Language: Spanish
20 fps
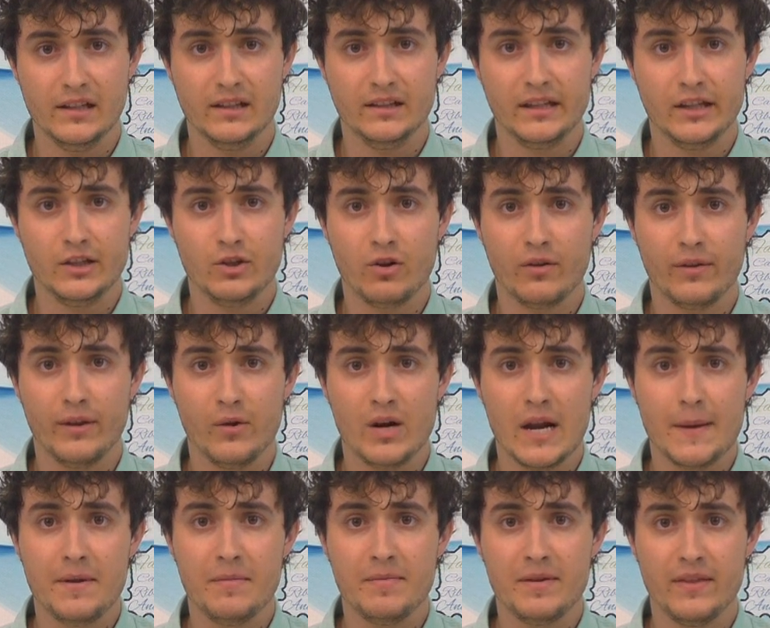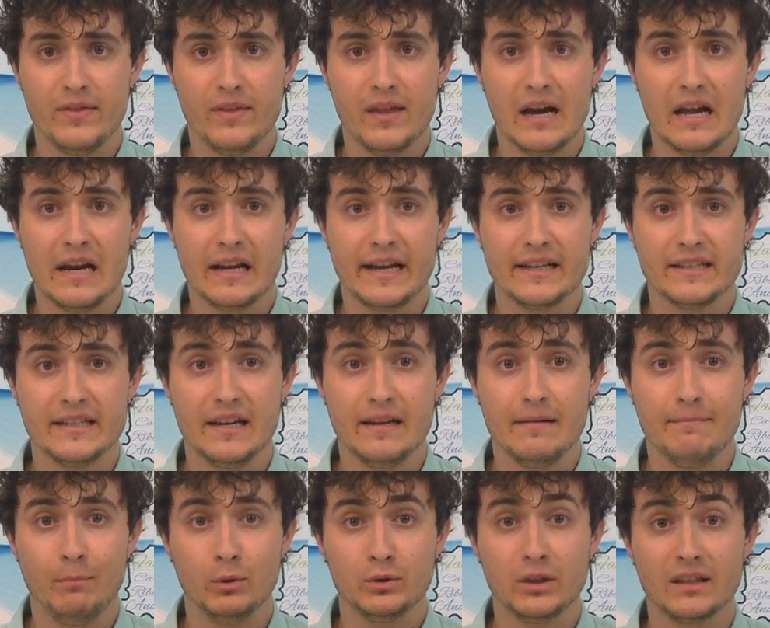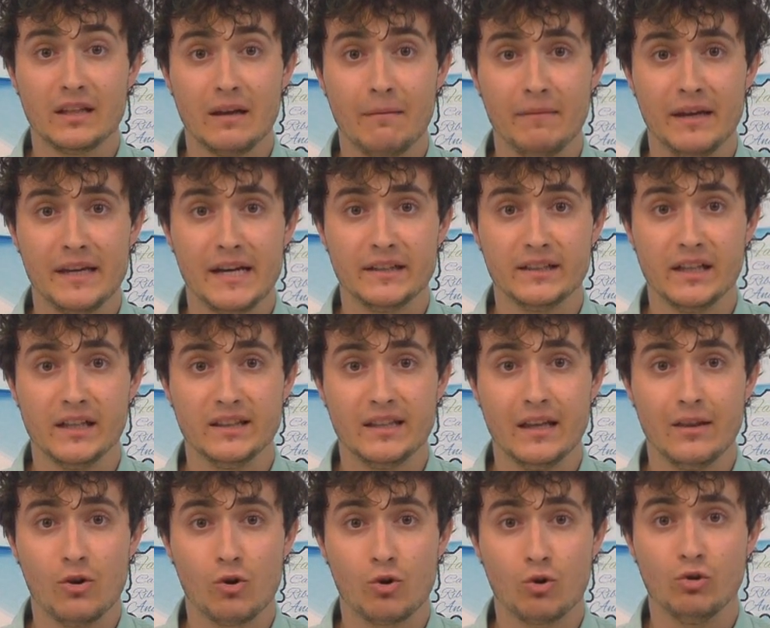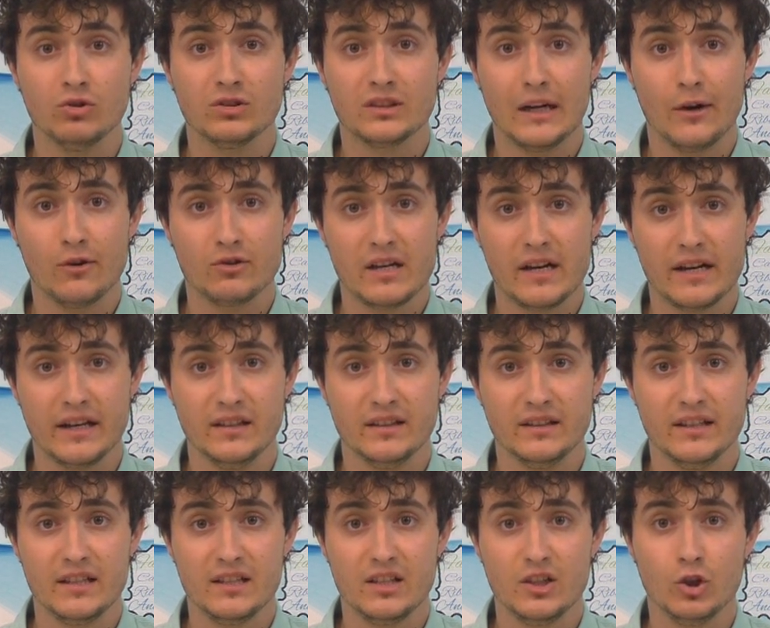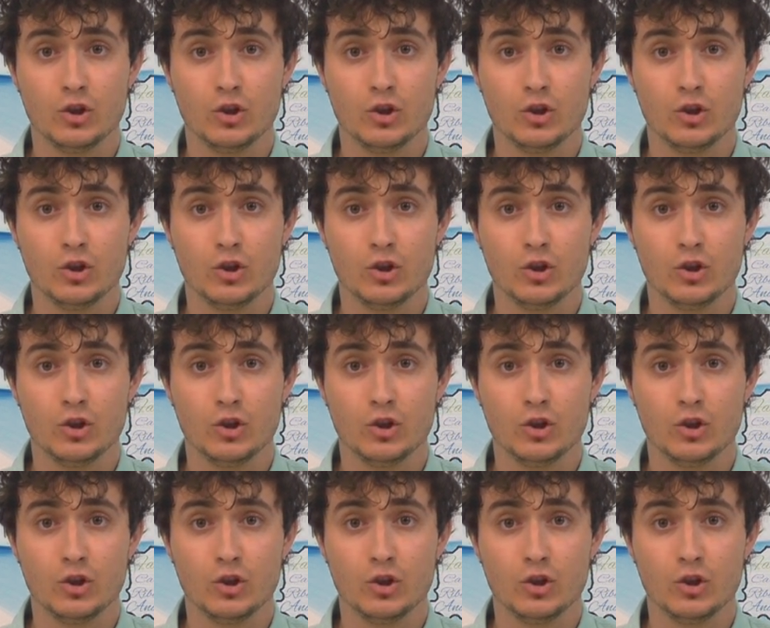el interior de una vivienda al que se le imputa también atentado contra los agentes